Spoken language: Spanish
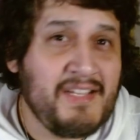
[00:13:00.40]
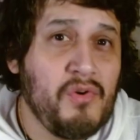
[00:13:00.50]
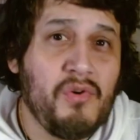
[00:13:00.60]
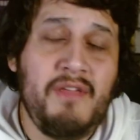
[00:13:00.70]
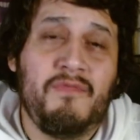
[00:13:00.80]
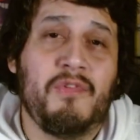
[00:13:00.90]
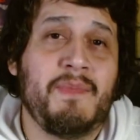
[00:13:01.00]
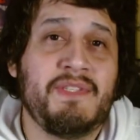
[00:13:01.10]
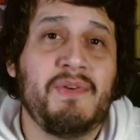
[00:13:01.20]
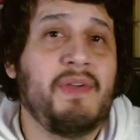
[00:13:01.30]
hago con la
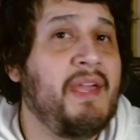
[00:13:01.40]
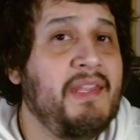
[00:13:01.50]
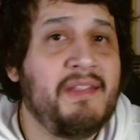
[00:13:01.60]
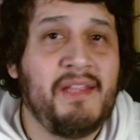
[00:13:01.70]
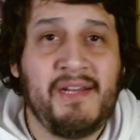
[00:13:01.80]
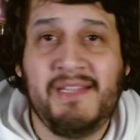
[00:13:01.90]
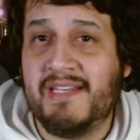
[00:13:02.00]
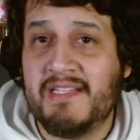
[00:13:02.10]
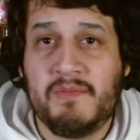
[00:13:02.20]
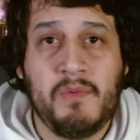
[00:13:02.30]
información que hay en internet
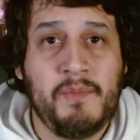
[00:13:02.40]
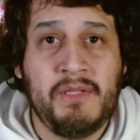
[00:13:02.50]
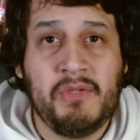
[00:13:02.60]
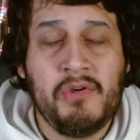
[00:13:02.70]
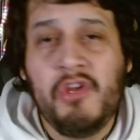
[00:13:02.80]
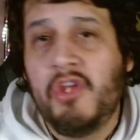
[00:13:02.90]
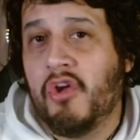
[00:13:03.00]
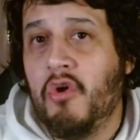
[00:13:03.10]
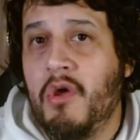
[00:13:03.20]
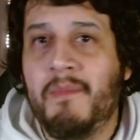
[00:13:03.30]
en ese momento.
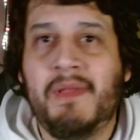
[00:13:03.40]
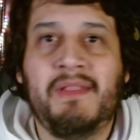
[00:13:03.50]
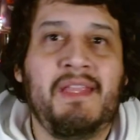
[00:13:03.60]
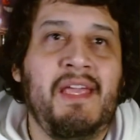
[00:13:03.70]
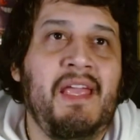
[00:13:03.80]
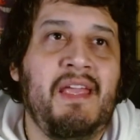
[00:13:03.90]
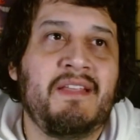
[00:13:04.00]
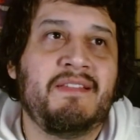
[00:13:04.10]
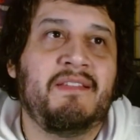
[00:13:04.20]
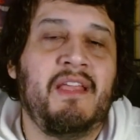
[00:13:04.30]
Que obviamente
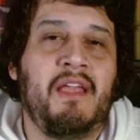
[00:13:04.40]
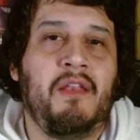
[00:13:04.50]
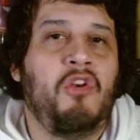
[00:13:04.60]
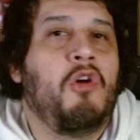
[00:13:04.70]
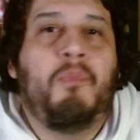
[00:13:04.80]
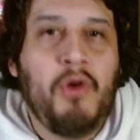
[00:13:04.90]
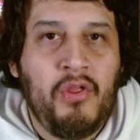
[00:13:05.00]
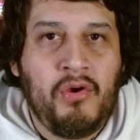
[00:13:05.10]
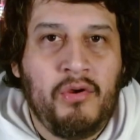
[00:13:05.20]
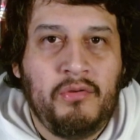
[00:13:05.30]
este, no
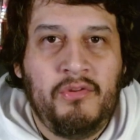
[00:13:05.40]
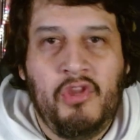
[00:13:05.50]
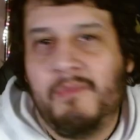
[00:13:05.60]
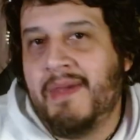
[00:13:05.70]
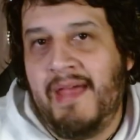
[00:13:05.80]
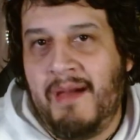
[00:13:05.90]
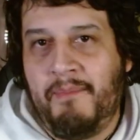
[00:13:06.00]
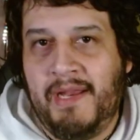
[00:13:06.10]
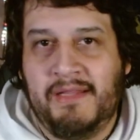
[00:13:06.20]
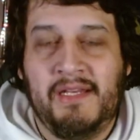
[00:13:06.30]
puedo, no me da
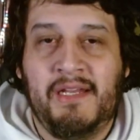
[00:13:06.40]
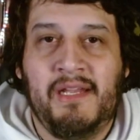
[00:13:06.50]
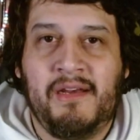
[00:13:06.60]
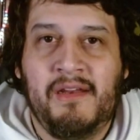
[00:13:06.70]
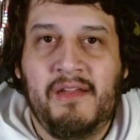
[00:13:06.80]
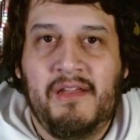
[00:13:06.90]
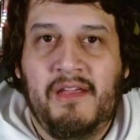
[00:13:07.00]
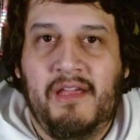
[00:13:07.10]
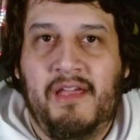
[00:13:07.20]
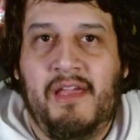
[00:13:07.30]
para tener...
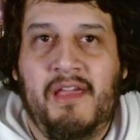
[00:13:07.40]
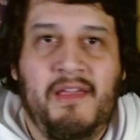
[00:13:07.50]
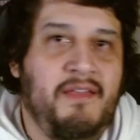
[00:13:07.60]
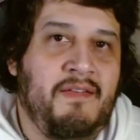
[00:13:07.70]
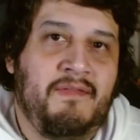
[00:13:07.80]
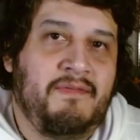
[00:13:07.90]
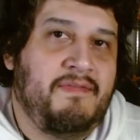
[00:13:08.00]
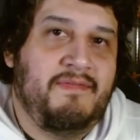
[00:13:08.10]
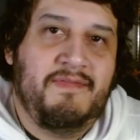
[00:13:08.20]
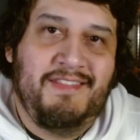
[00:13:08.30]
Eh,
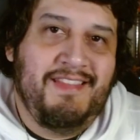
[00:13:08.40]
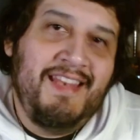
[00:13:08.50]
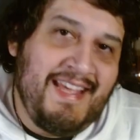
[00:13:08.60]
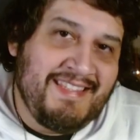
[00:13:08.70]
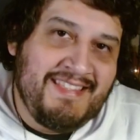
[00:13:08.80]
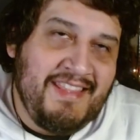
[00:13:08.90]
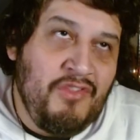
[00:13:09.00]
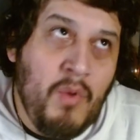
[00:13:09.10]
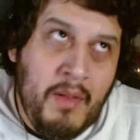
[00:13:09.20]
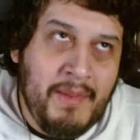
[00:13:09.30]
las
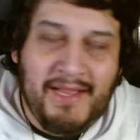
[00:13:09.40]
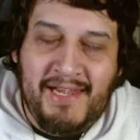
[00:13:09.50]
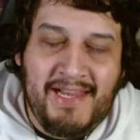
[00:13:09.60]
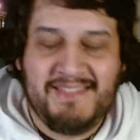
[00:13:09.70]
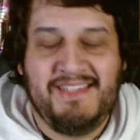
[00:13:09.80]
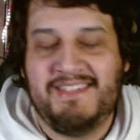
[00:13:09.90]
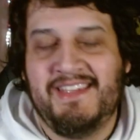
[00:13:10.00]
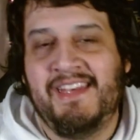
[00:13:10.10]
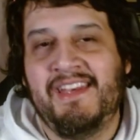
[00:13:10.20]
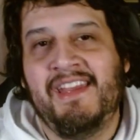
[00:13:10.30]
nueve clases
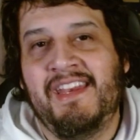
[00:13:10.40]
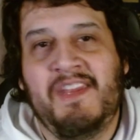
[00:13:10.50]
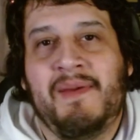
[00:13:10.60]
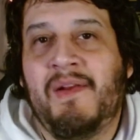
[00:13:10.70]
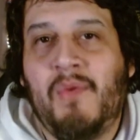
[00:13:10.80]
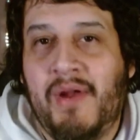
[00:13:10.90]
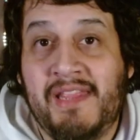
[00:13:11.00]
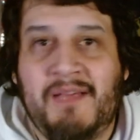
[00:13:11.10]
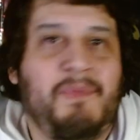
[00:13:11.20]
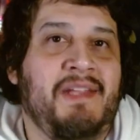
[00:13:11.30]
en, nivel
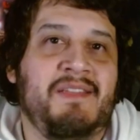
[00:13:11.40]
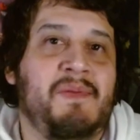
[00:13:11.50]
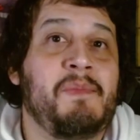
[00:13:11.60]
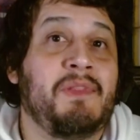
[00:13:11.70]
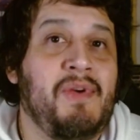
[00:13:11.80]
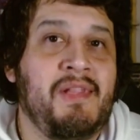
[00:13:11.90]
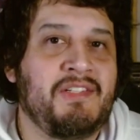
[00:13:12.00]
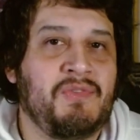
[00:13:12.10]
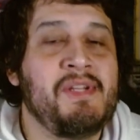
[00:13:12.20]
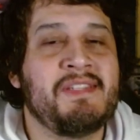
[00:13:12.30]
40 para saberme todas
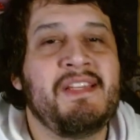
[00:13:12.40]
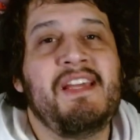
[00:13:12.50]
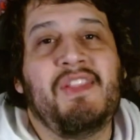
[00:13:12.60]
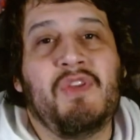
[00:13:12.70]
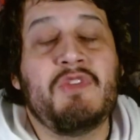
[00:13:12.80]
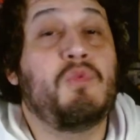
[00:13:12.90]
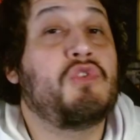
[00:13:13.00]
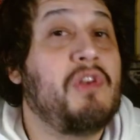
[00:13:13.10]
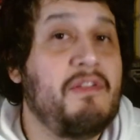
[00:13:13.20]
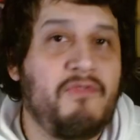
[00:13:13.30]
las runas. Entonces
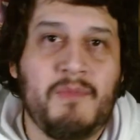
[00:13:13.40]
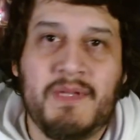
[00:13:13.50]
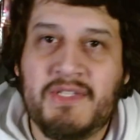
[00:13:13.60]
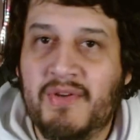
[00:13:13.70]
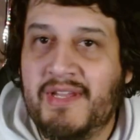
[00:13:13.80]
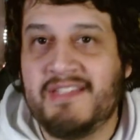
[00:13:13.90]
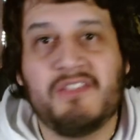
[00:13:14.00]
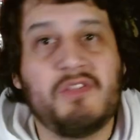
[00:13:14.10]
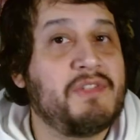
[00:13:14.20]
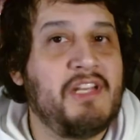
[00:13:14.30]
busco la información y si es
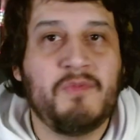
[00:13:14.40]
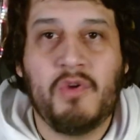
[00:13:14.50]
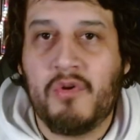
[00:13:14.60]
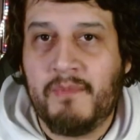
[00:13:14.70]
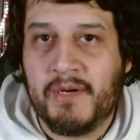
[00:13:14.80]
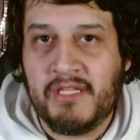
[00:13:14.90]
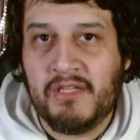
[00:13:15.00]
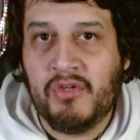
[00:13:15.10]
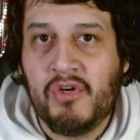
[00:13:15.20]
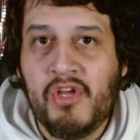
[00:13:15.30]
como se las voy
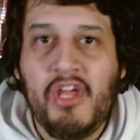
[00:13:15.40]
compartiendo.